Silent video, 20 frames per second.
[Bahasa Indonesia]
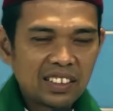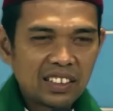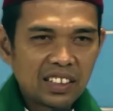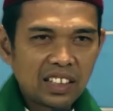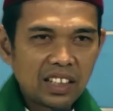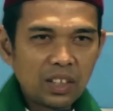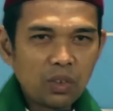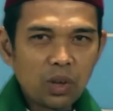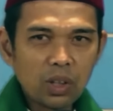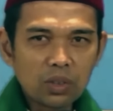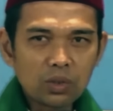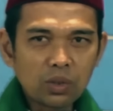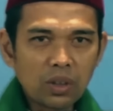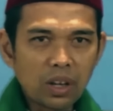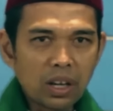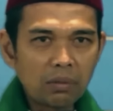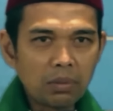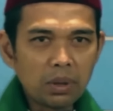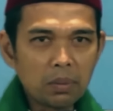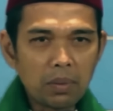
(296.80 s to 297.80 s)
Jadi waktu
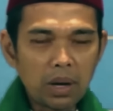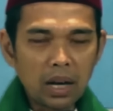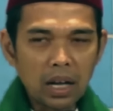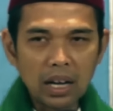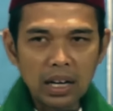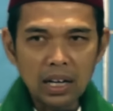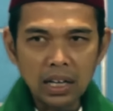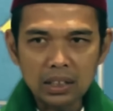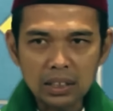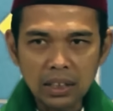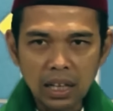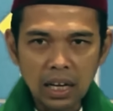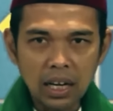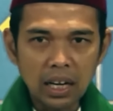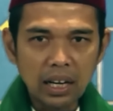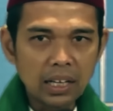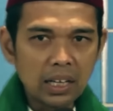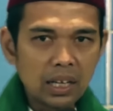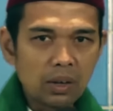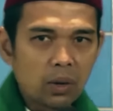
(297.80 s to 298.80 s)
Nabi mengangkat
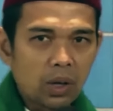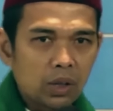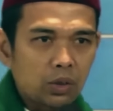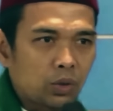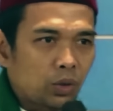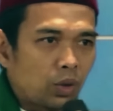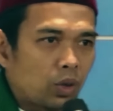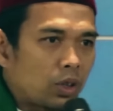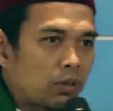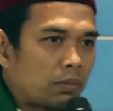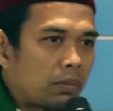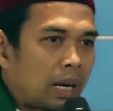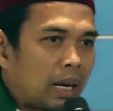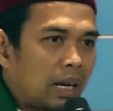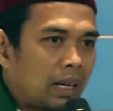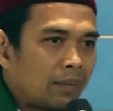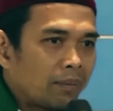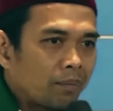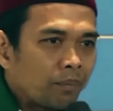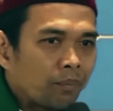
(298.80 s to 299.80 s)
tangannya waktu khutbah,